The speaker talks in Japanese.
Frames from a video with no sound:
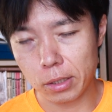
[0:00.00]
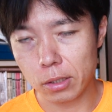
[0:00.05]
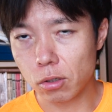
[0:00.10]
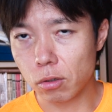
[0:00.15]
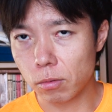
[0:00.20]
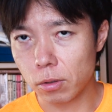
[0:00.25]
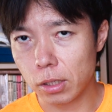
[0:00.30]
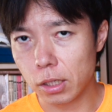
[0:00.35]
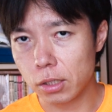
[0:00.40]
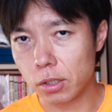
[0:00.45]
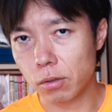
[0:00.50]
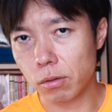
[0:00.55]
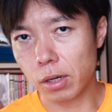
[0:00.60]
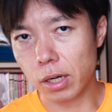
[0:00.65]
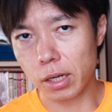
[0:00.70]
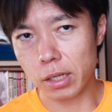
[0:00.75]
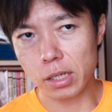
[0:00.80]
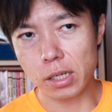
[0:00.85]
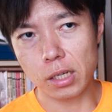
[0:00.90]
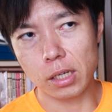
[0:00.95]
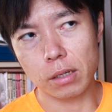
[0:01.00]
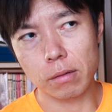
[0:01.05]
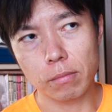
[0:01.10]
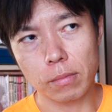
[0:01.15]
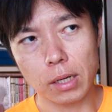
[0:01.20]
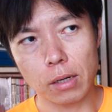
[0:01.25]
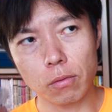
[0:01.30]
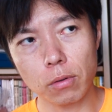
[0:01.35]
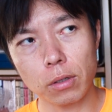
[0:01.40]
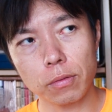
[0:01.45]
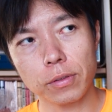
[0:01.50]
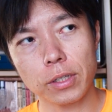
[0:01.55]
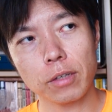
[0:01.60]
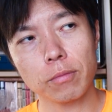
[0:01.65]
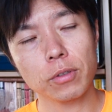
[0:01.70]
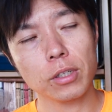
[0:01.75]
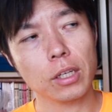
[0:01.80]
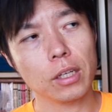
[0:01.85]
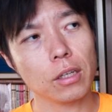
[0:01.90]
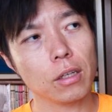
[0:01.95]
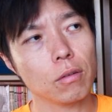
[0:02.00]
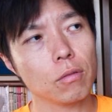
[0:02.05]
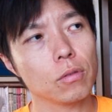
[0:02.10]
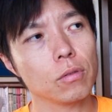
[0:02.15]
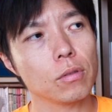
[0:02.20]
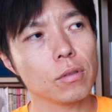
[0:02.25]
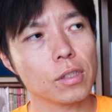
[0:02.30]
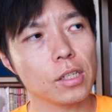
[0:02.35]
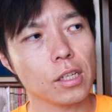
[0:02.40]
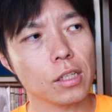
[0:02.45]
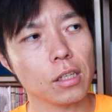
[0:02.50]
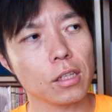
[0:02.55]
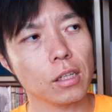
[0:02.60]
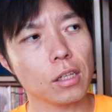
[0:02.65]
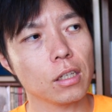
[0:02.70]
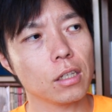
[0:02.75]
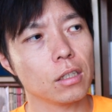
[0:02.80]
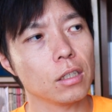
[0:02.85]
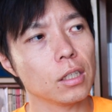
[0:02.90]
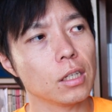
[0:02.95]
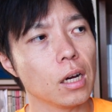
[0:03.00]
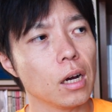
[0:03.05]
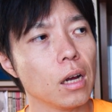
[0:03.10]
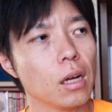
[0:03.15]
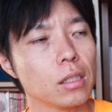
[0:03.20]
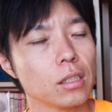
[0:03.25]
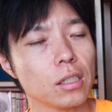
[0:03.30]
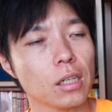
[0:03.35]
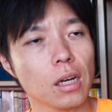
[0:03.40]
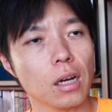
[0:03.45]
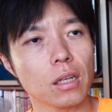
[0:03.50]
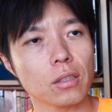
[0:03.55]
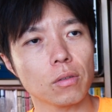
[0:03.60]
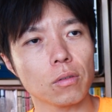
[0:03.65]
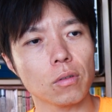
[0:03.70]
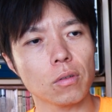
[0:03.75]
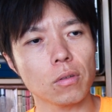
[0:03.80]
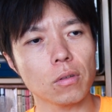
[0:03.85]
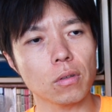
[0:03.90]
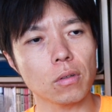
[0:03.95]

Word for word: 友達とかにまあこれ不け向けの前提でいいかじゃあその